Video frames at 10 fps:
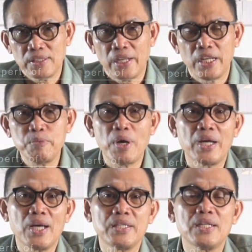Nah ini
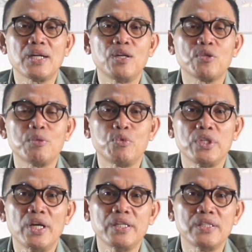bahayanya kalau
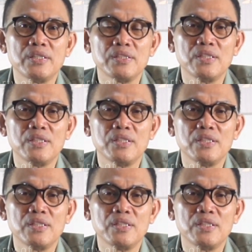kemudian